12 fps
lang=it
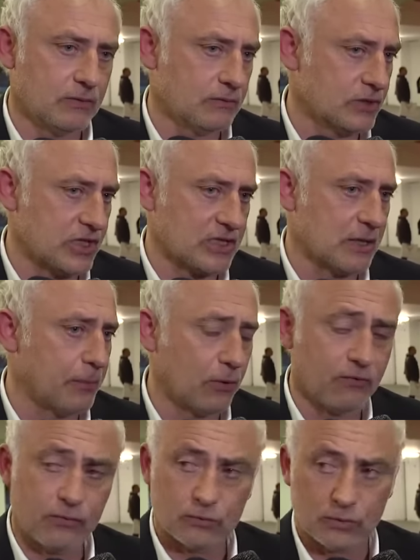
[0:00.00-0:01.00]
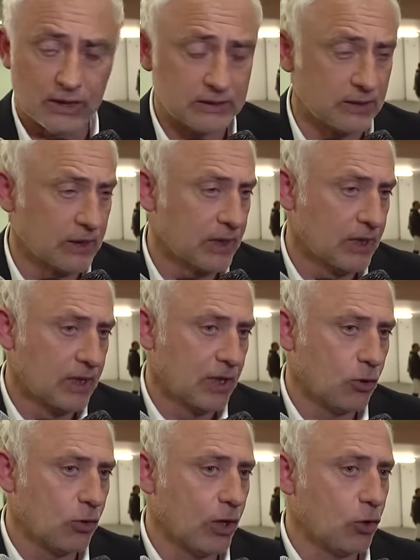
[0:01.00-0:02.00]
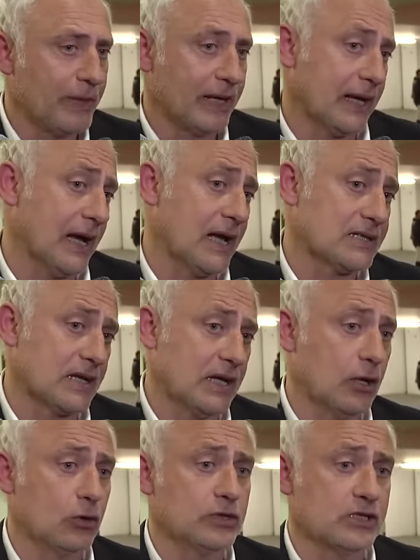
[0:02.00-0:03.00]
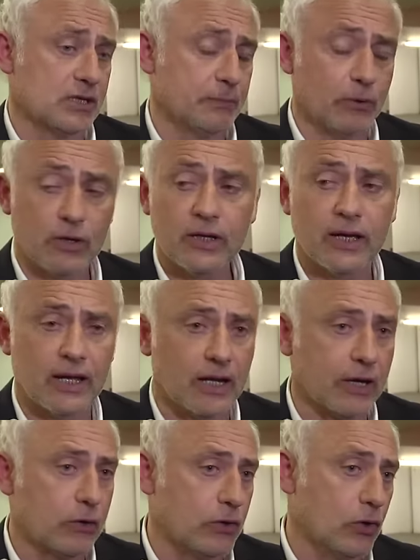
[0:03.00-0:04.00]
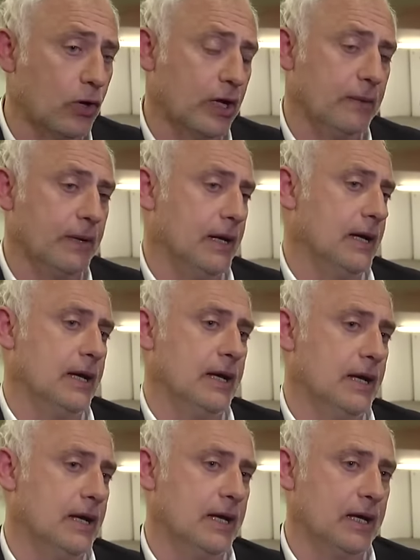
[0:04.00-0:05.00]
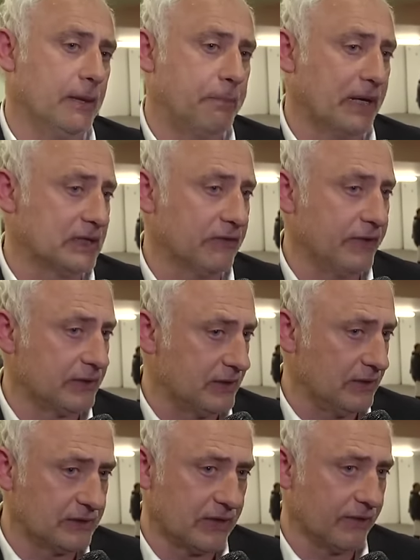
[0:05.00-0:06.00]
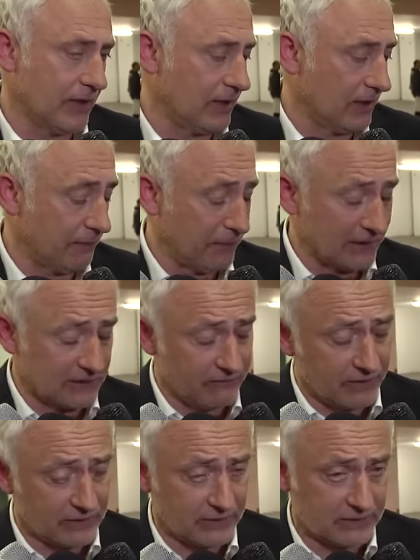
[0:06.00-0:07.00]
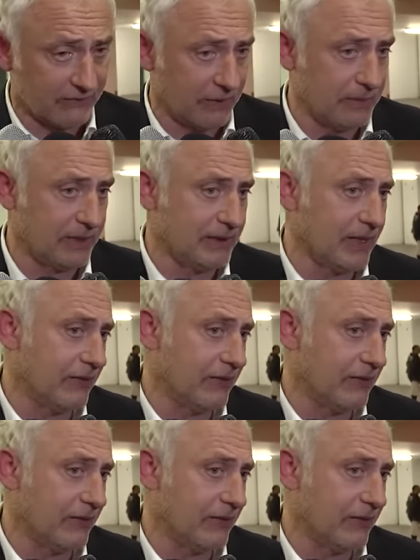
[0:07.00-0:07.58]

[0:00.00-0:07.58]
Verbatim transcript: siamo stati poco fortunati con la Roma in casa, glielo dissi poi alla riunione, ma a parte, invertiti, a parte invertita avrebbe,